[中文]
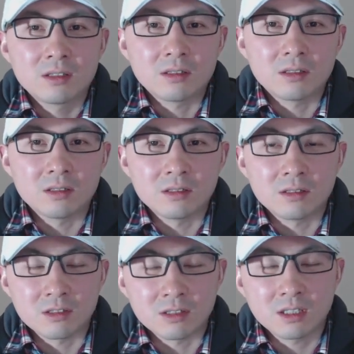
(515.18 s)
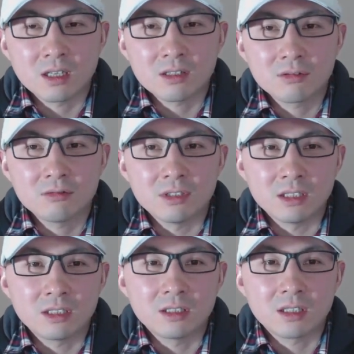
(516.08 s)
呃，只应该处以一
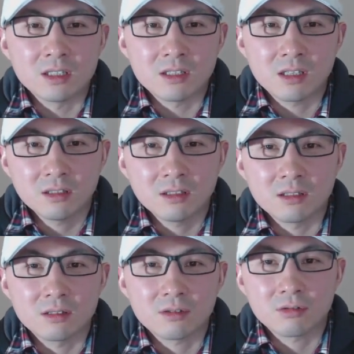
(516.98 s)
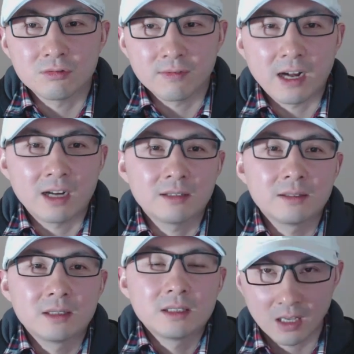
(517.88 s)
个很轻的处罚。
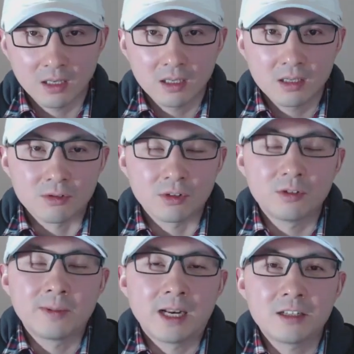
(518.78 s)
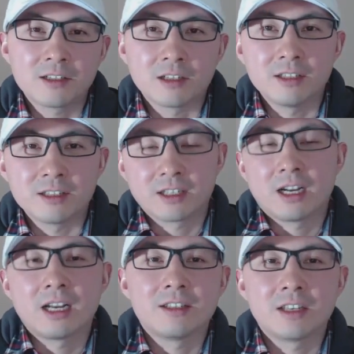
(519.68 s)
所以，我们来整理这个
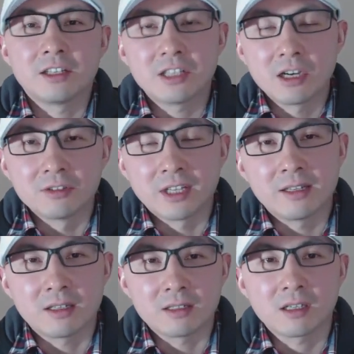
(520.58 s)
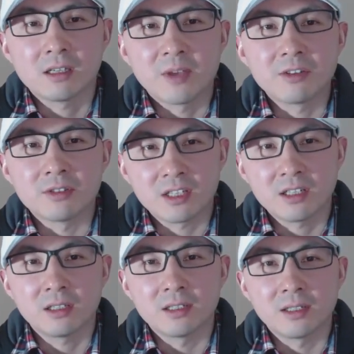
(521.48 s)
案件的要点啊，这里面有
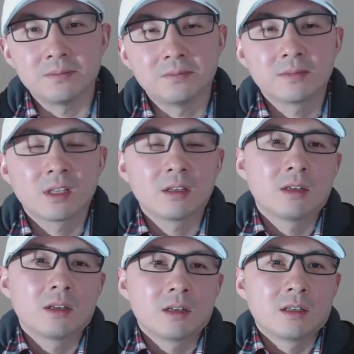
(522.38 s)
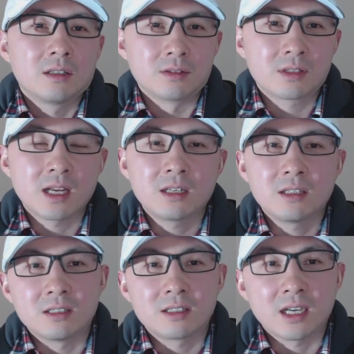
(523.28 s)
七个人。有三个
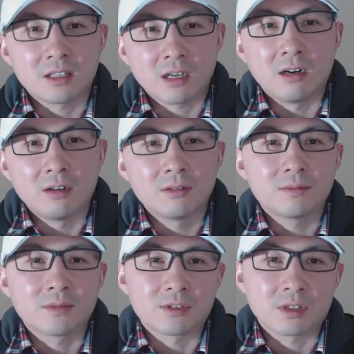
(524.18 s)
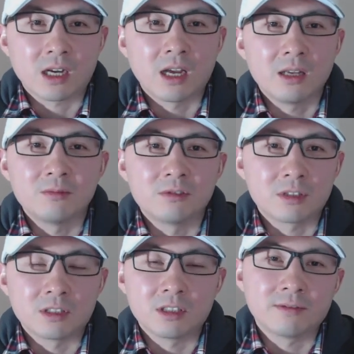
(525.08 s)
人在逃，就是凯姆、
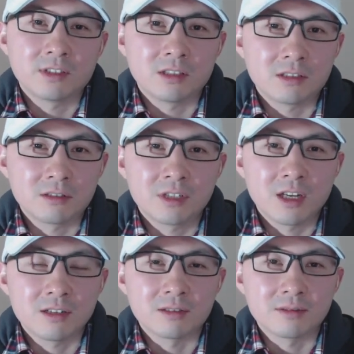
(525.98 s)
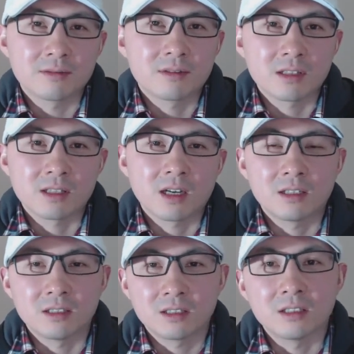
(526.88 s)
史蒂芬和周先生。这三个
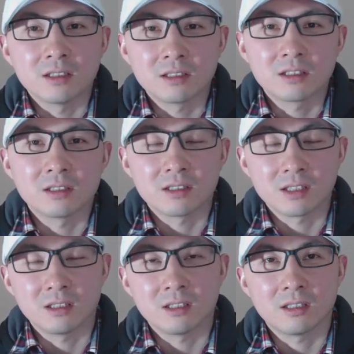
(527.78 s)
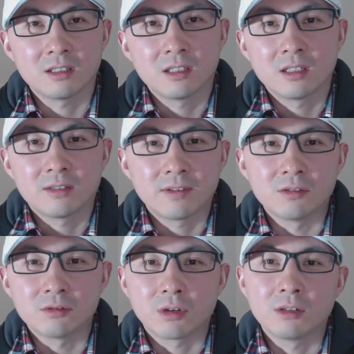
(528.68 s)
人可能是这个贩
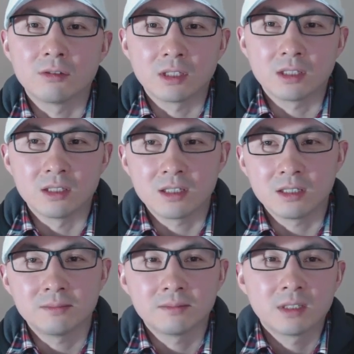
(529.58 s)
毒团伙的核心。